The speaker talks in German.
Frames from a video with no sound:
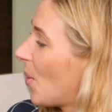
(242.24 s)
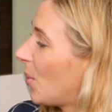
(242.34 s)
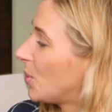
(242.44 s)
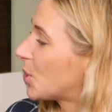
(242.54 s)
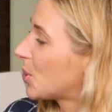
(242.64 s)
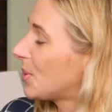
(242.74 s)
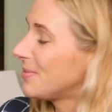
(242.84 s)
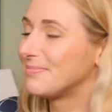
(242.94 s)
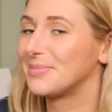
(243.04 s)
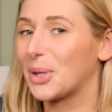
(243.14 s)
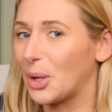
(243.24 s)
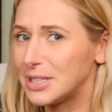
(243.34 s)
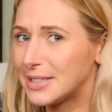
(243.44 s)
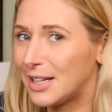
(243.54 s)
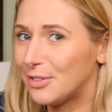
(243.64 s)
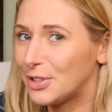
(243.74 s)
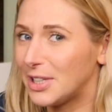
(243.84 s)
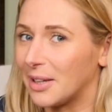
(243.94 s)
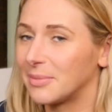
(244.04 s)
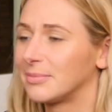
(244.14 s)
Und schon könnt ihr
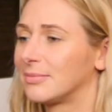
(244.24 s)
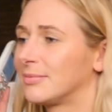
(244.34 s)
telefonieren.